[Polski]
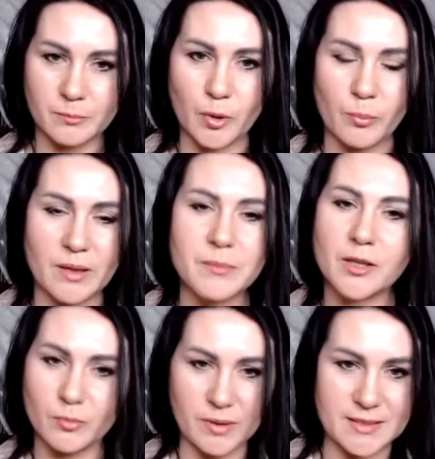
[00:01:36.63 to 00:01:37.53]

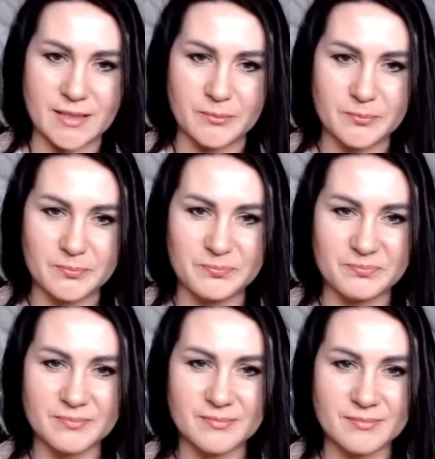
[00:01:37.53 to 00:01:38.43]
problemy kobiece.
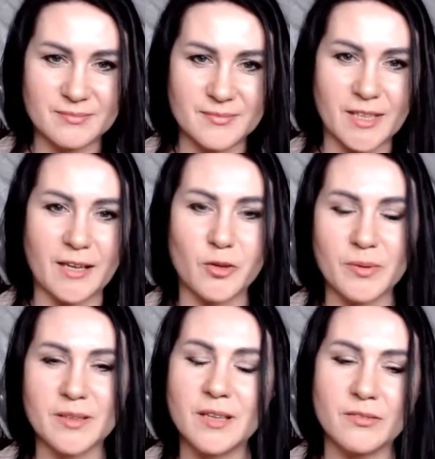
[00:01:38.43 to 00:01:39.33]
Jak
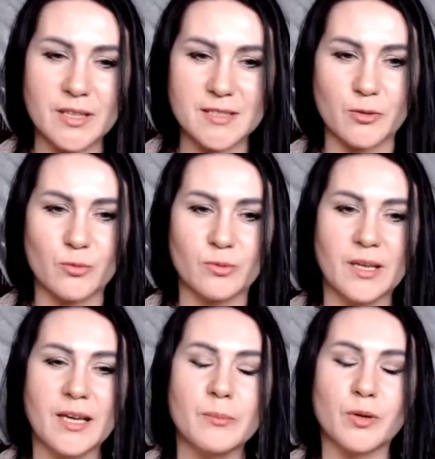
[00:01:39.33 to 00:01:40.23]
kobiety nie wiedzą,
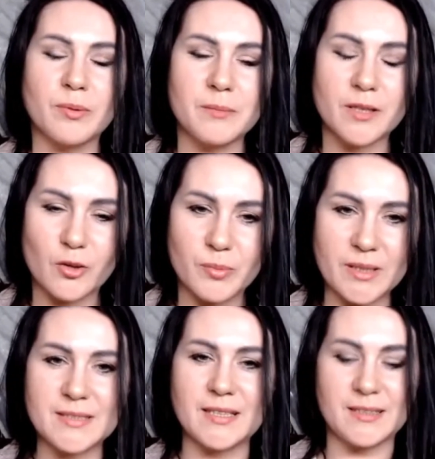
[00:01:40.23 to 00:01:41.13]
problemy
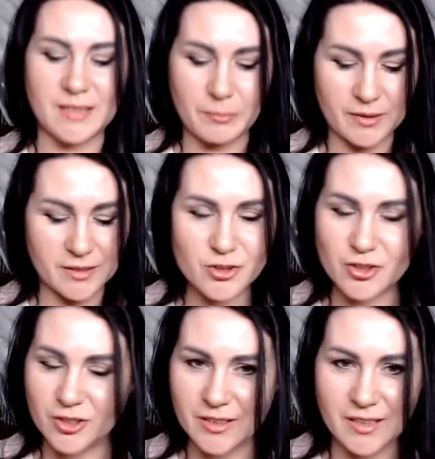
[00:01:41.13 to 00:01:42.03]
kobiece, zapalenie
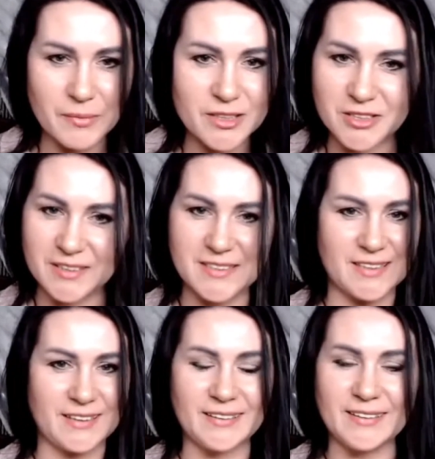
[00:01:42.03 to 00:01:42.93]
szyjki
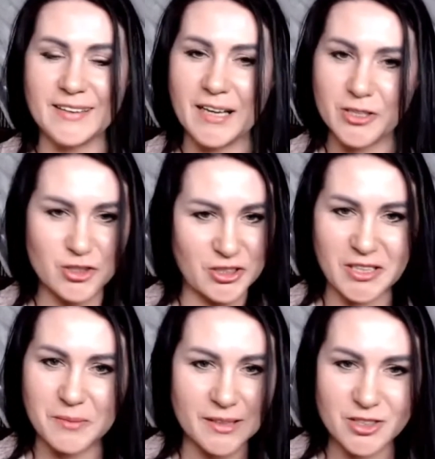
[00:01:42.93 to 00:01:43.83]
macicy, rak
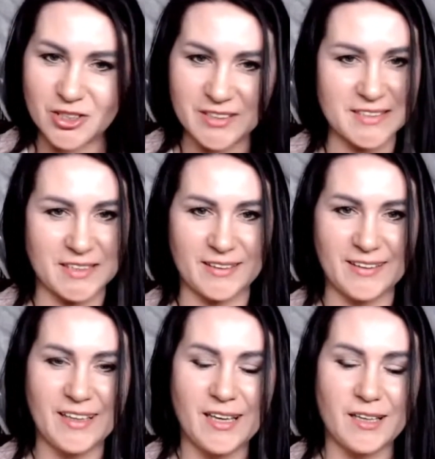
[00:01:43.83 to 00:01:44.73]
szyjki macicy,
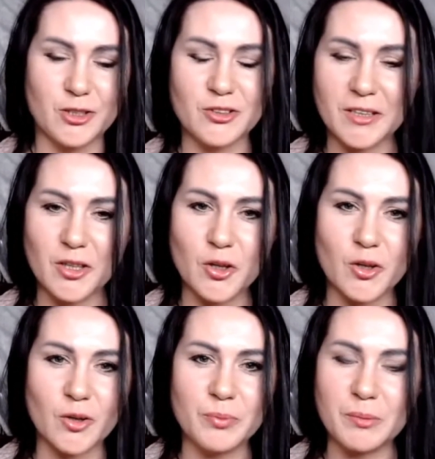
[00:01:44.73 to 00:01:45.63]
do
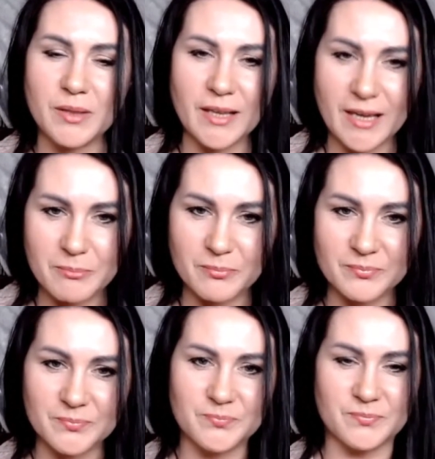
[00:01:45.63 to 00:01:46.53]
tego
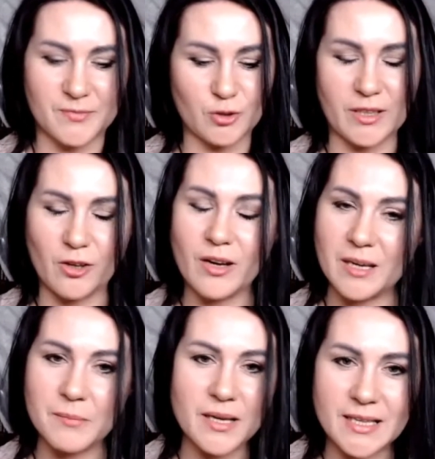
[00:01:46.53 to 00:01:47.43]
PBM, do tego
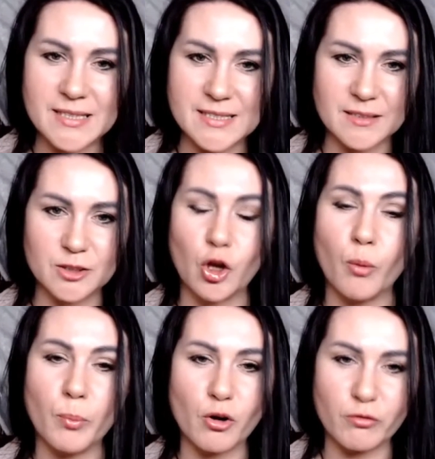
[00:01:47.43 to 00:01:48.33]
MS,
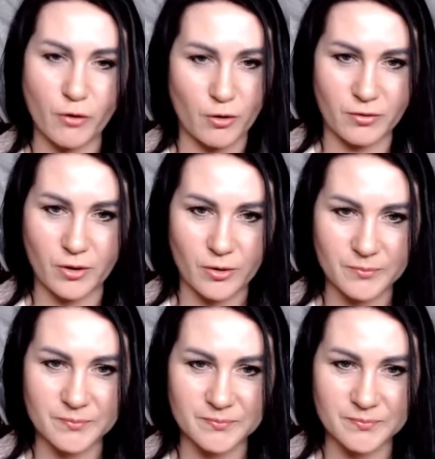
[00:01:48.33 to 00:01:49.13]
do pochwowo,